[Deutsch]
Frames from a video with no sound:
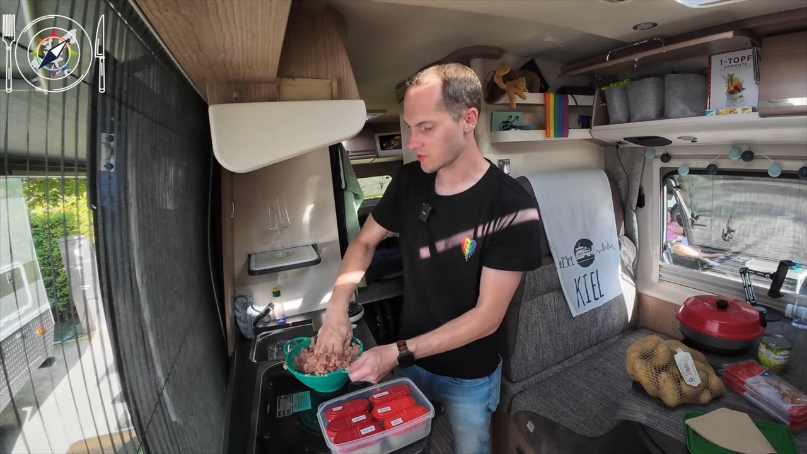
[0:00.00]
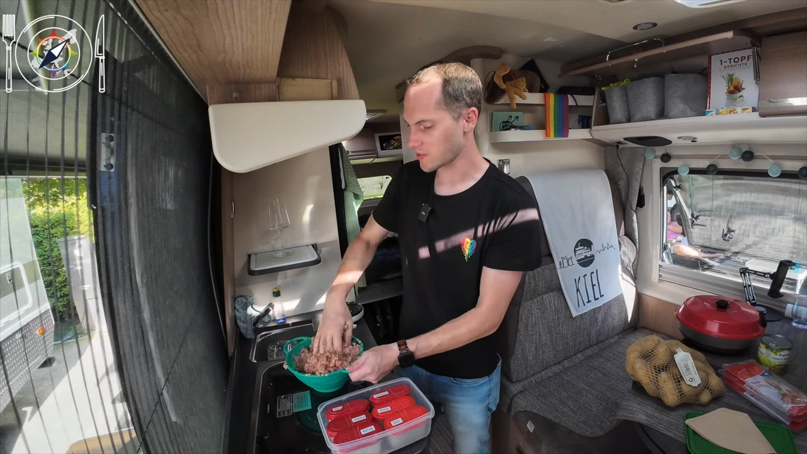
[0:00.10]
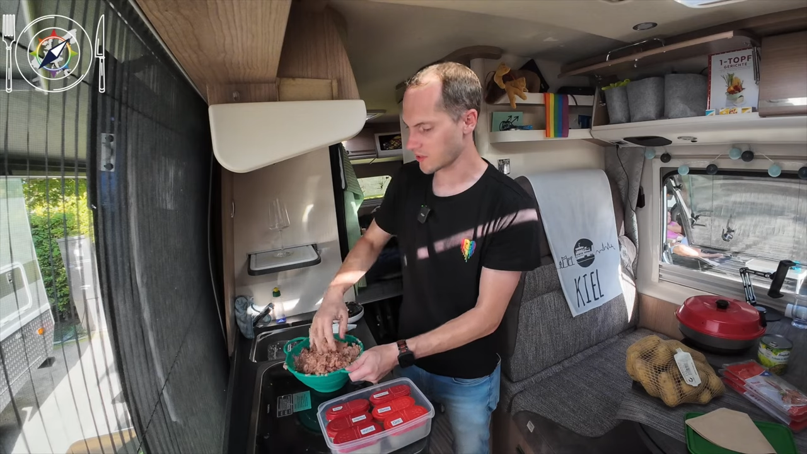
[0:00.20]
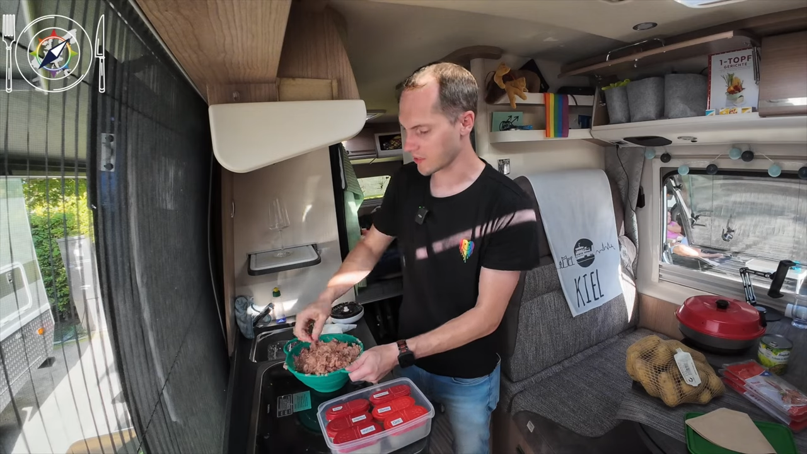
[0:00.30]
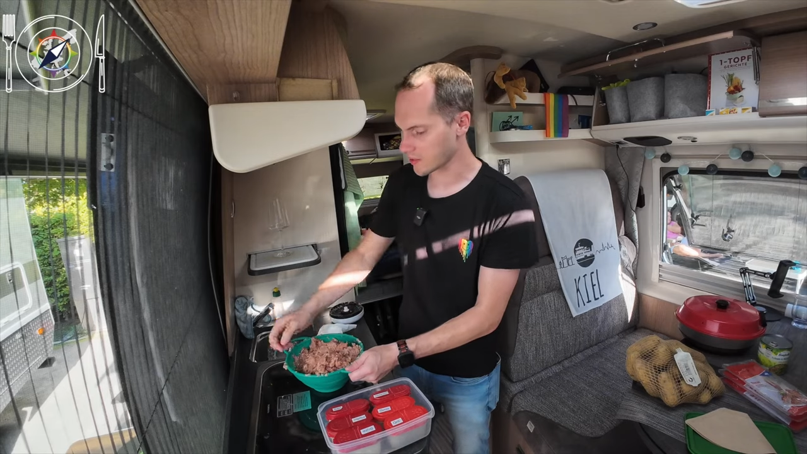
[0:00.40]

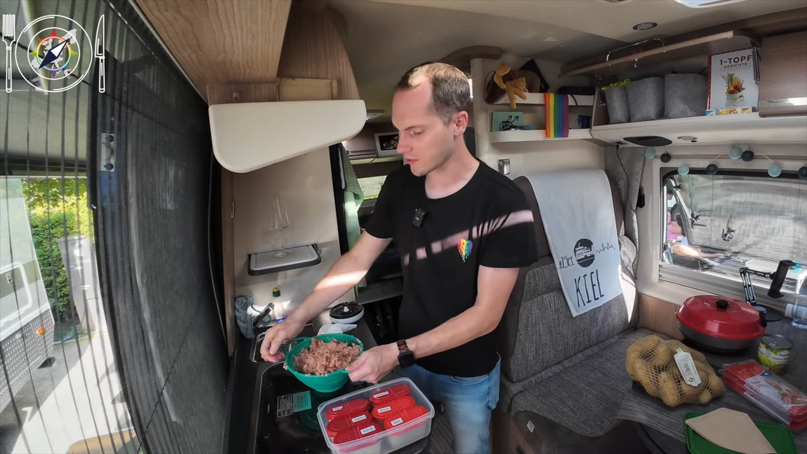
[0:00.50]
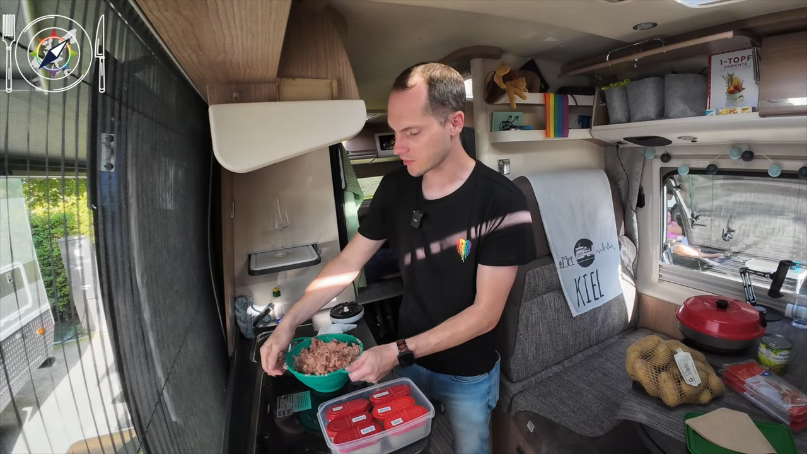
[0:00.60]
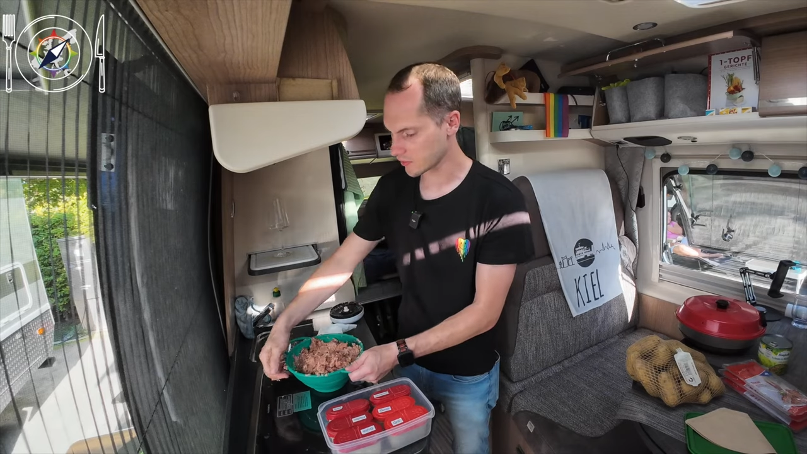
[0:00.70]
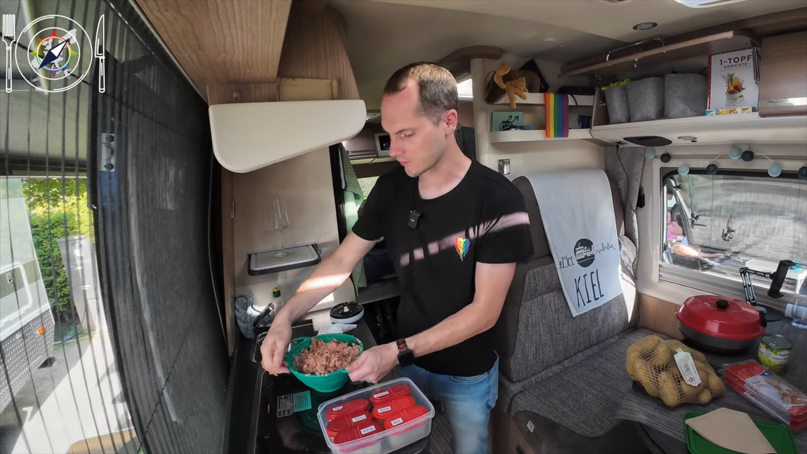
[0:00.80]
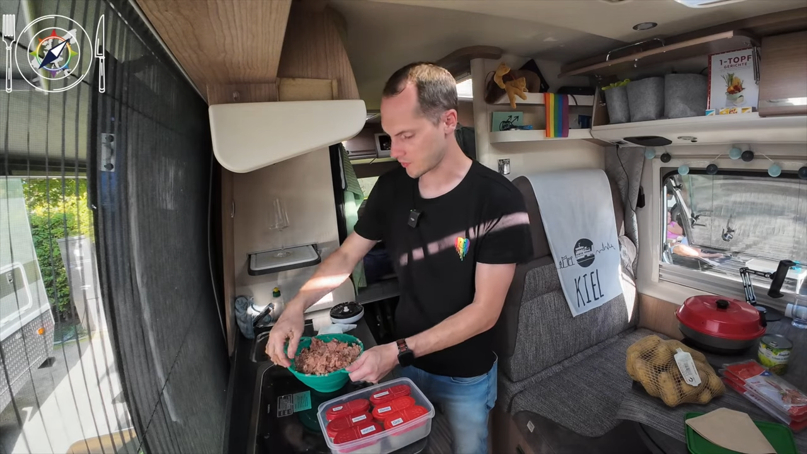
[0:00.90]
bisschen länger,
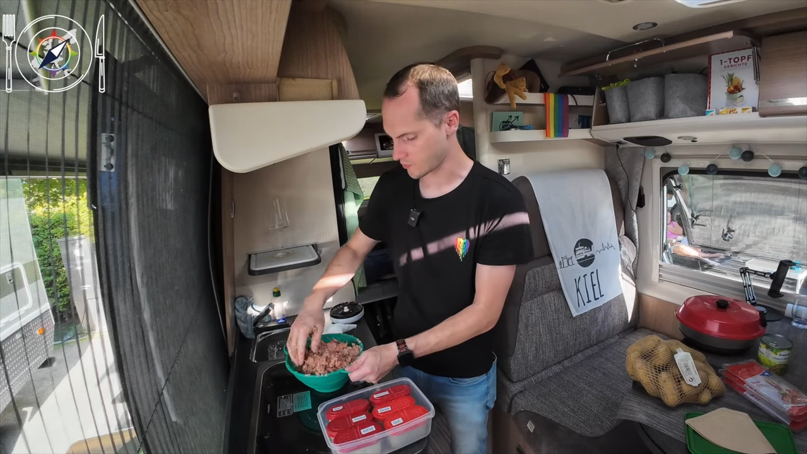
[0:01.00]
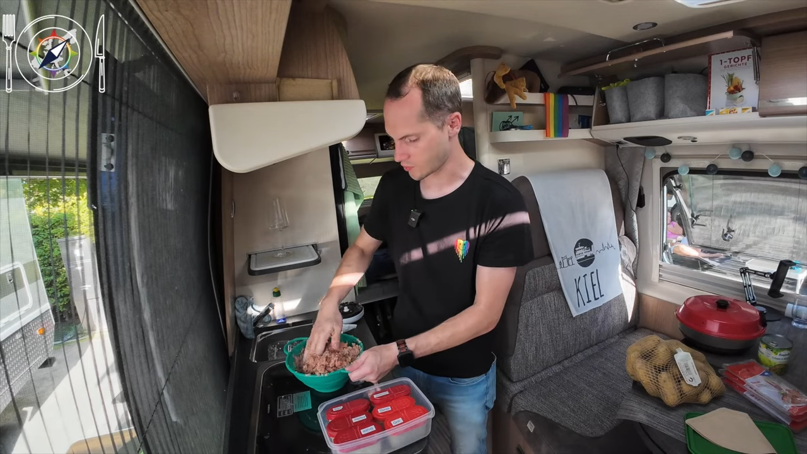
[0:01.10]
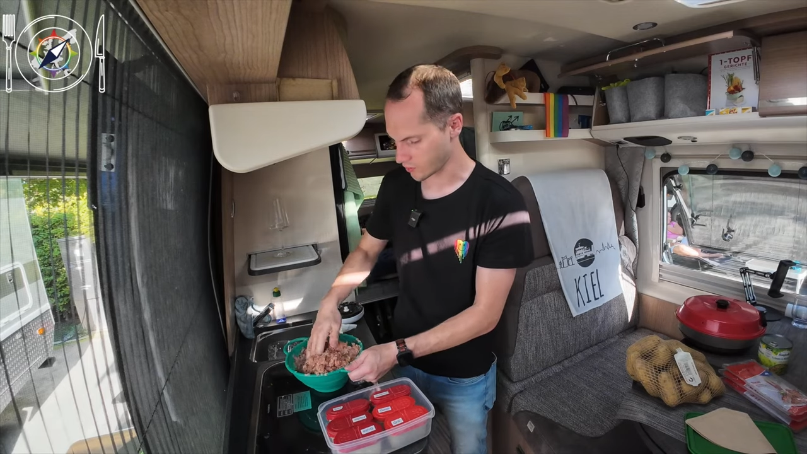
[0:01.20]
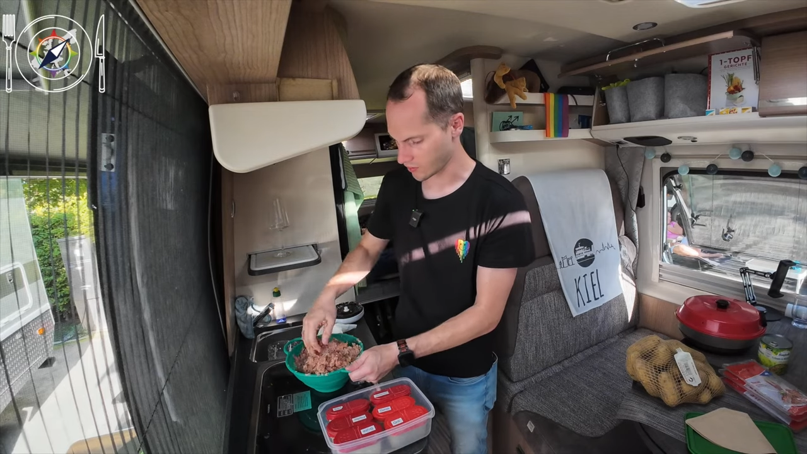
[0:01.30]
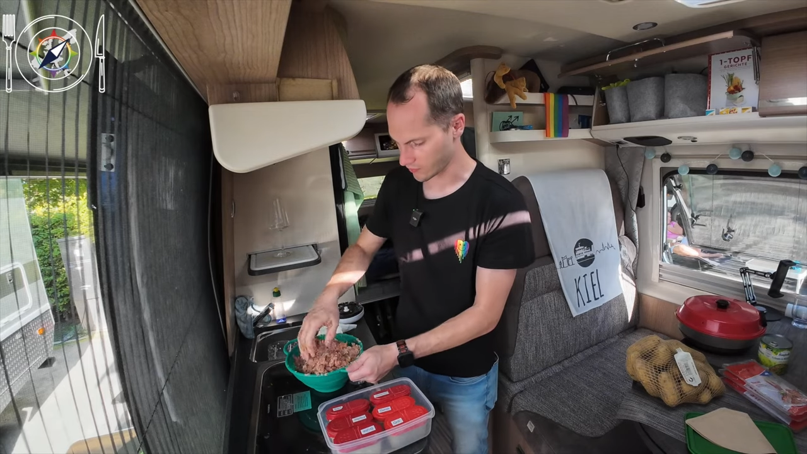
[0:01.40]
kriegen wir aber
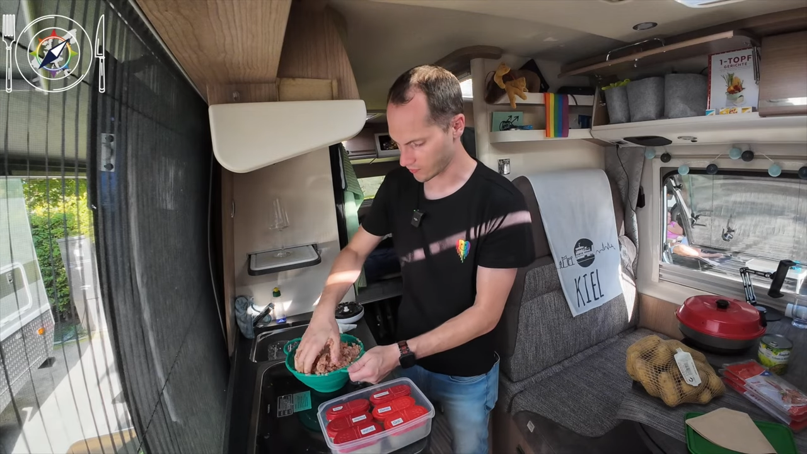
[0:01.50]
auch hin.